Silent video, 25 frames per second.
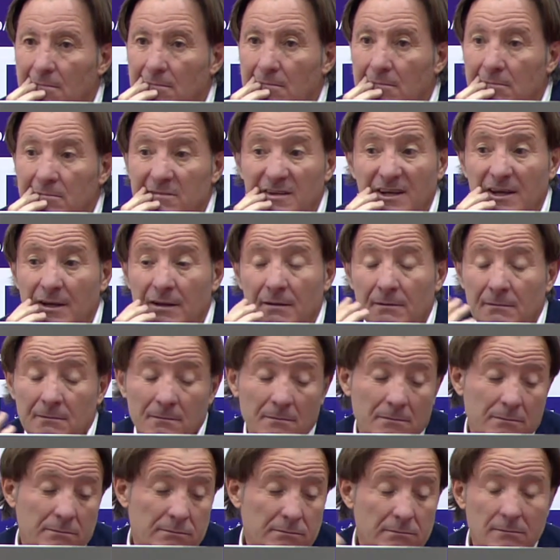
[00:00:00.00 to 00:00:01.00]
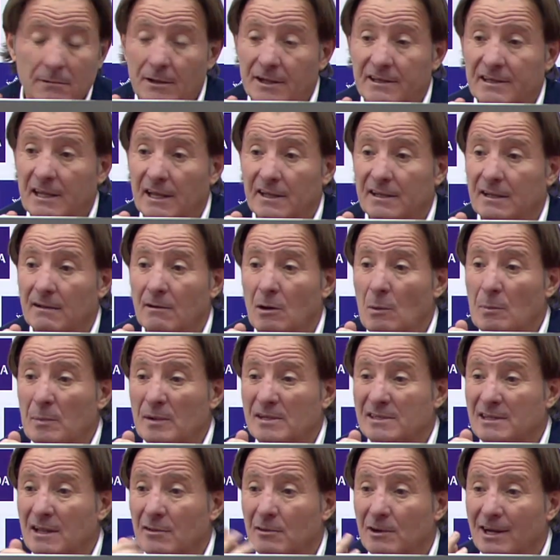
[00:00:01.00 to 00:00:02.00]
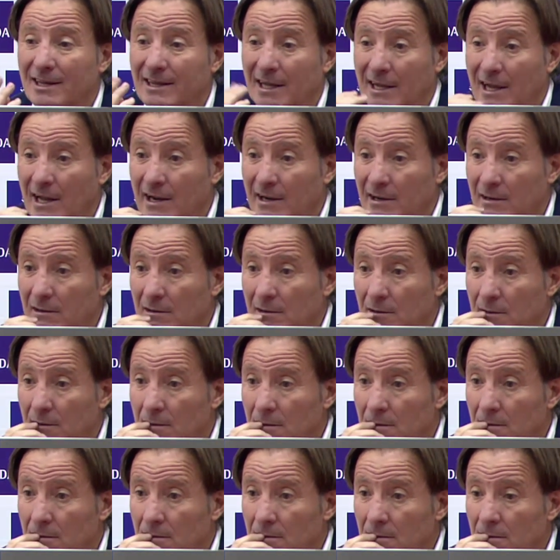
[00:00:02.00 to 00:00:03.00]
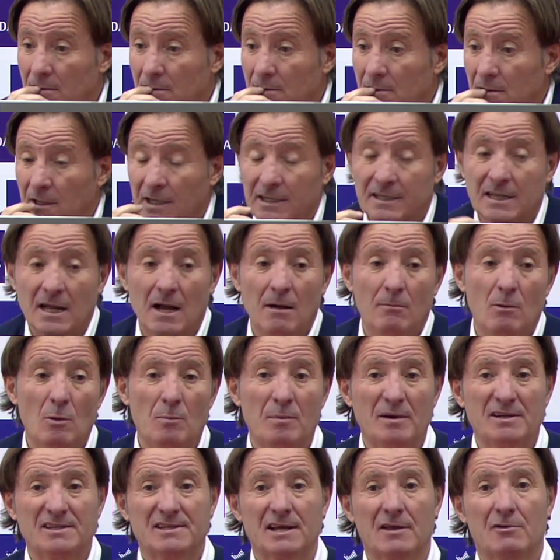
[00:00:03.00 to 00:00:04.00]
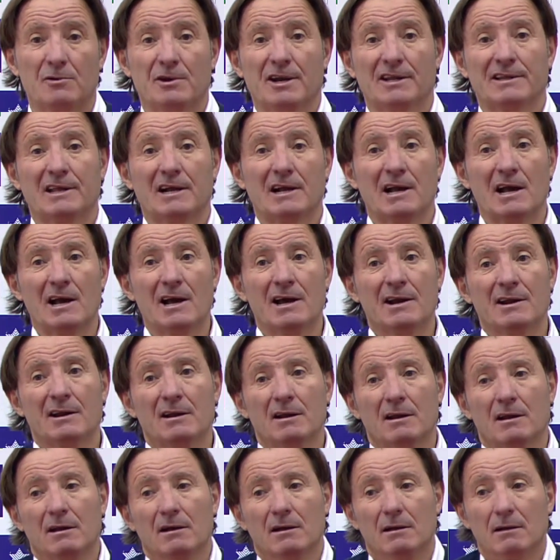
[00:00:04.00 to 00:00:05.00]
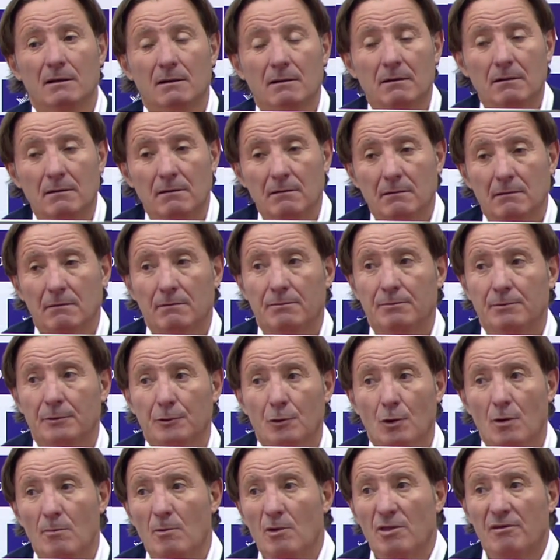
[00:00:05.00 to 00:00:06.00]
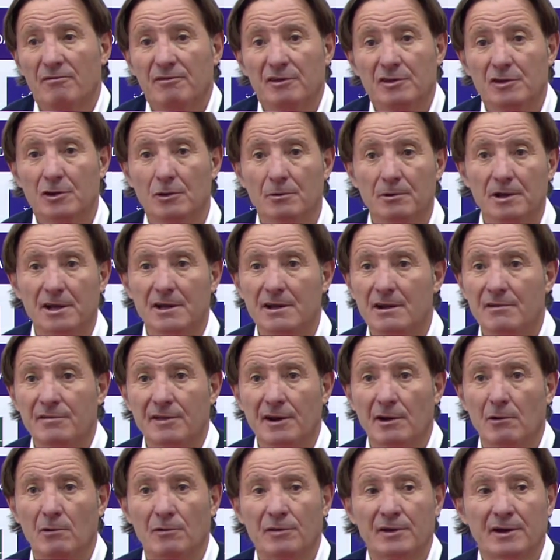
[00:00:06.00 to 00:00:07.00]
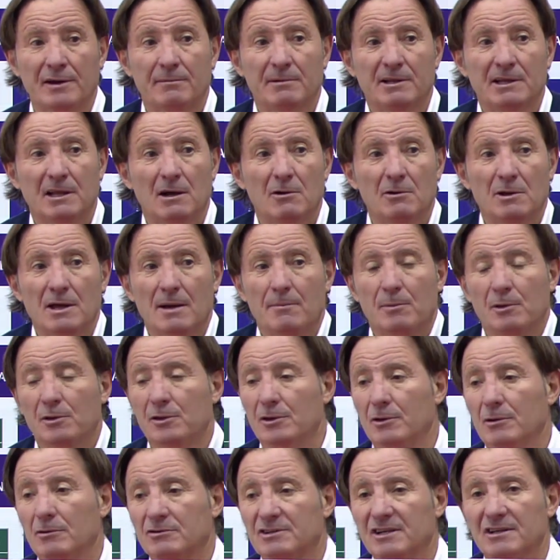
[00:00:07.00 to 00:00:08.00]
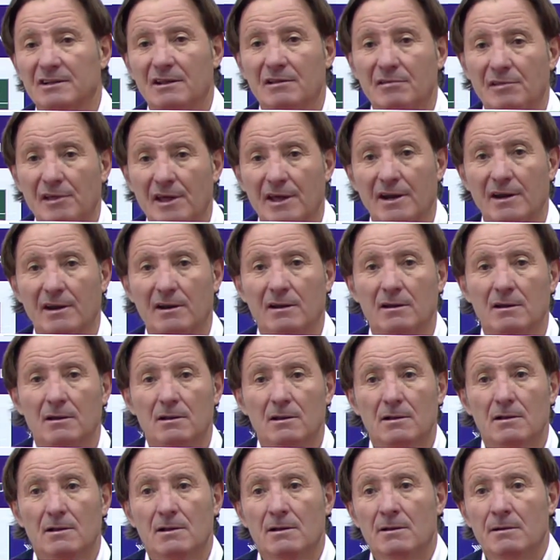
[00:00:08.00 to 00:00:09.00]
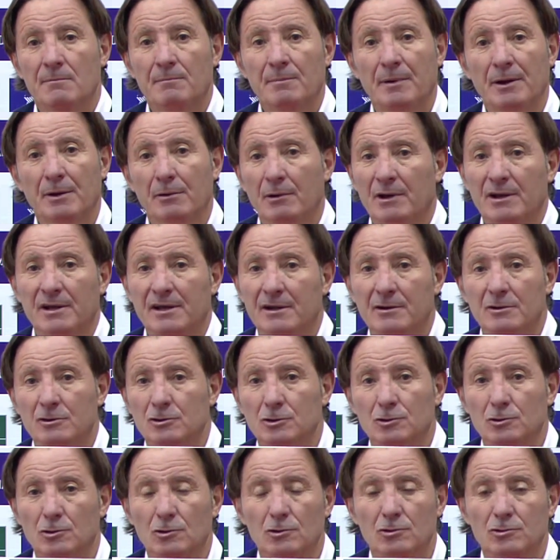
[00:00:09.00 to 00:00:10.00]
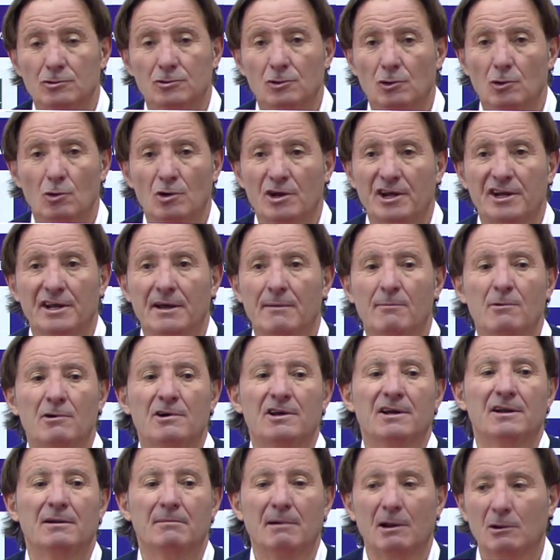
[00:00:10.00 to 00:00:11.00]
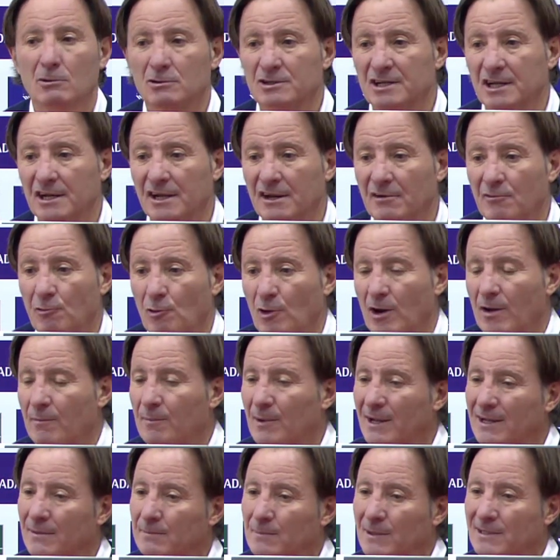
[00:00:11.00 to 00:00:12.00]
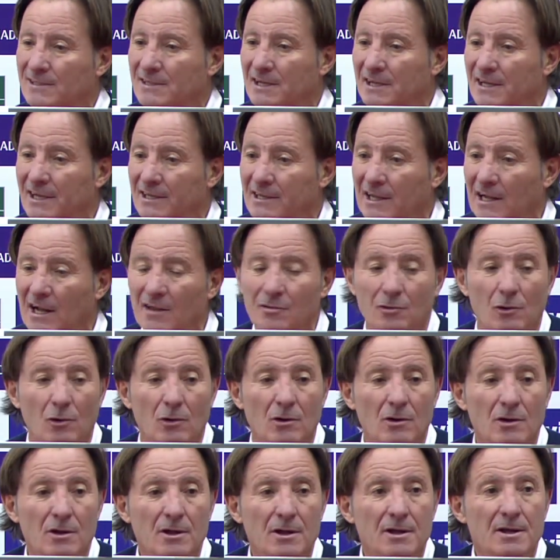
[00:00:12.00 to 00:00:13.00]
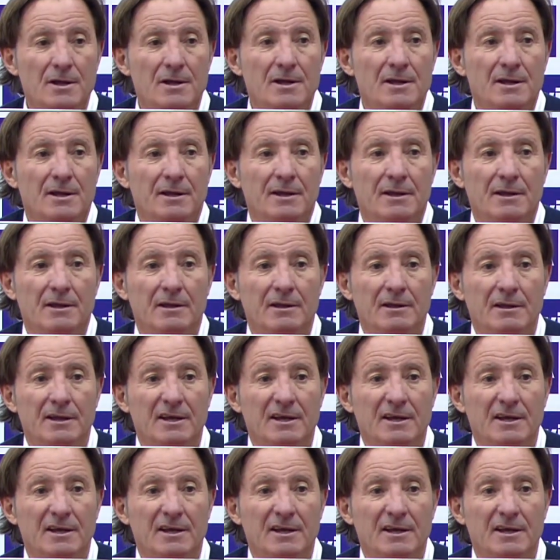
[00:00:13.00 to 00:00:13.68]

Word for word: Sí, estábamos pensando en atacar. Estábamos pensando en atacar, eh, no hemos defendido bien, el Zaragoza ha rematado y ha podido sentenciar pero es que nosotros solo queríamos que el balón saliera fuera para seguir atacando. Y